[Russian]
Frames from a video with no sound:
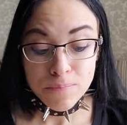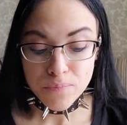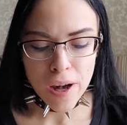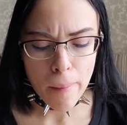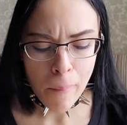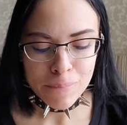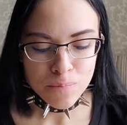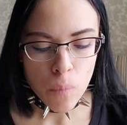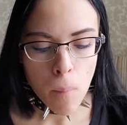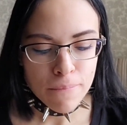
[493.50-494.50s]
Да,
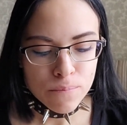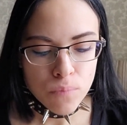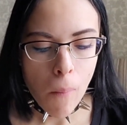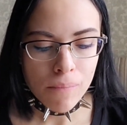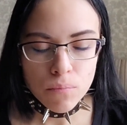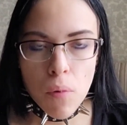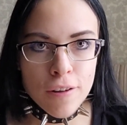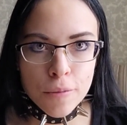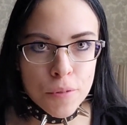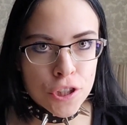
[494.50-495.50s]

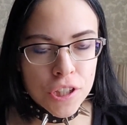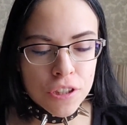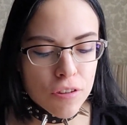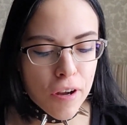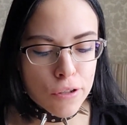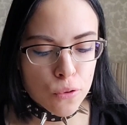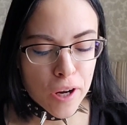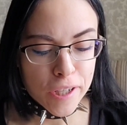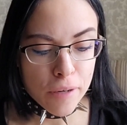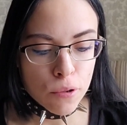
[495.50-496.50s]
эта печенька не такая
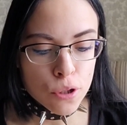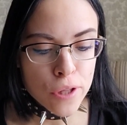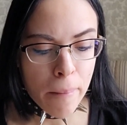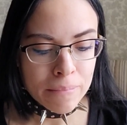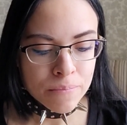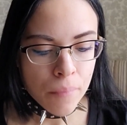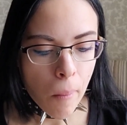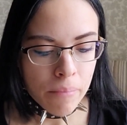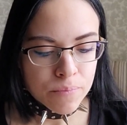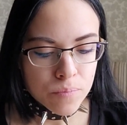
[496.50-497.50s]
сухая, как прошлая.
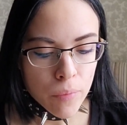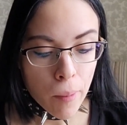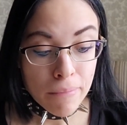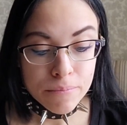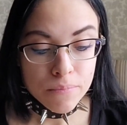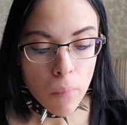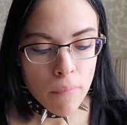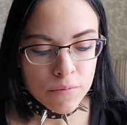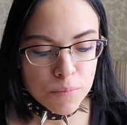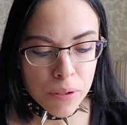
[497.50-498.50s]

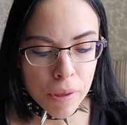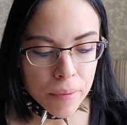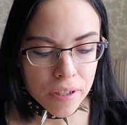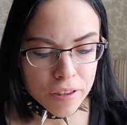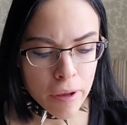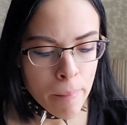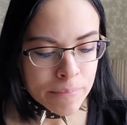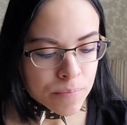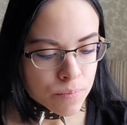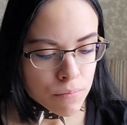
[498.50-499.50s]
Вполне приятная.
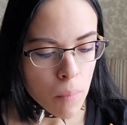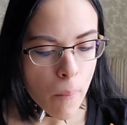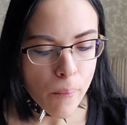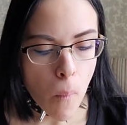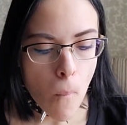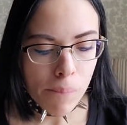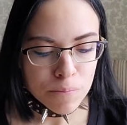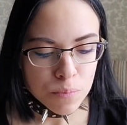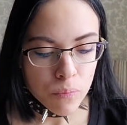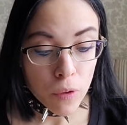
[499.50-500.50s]

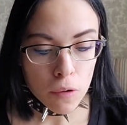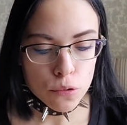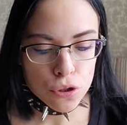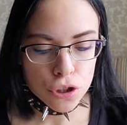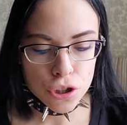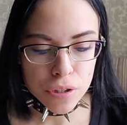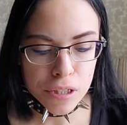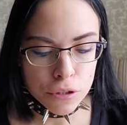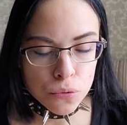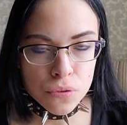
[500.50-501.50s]
Кусочки
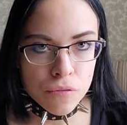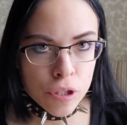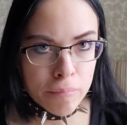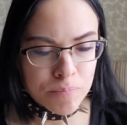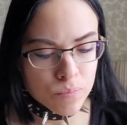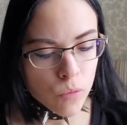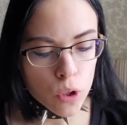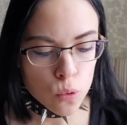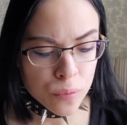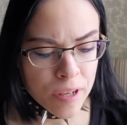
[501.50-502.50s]
шоколада тут довольно
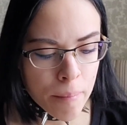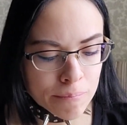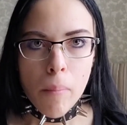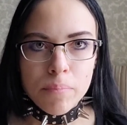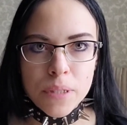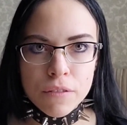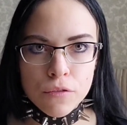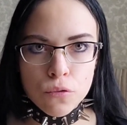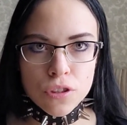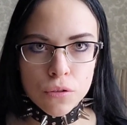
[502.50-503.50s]
крупные. Первый
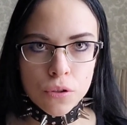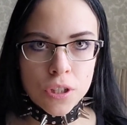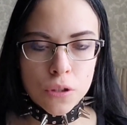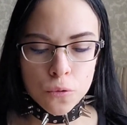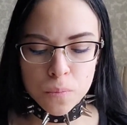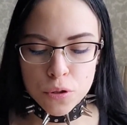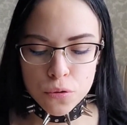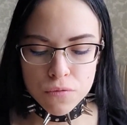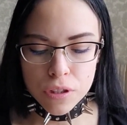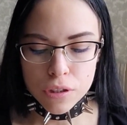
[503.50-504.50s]
вкус, который я тут
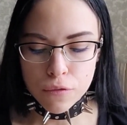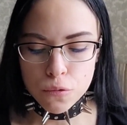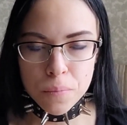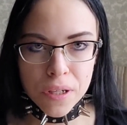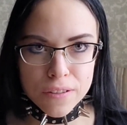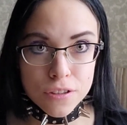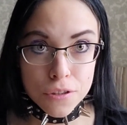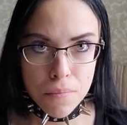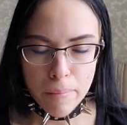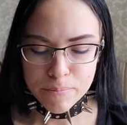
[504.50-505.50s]
почувствовала, это вкус пряностей.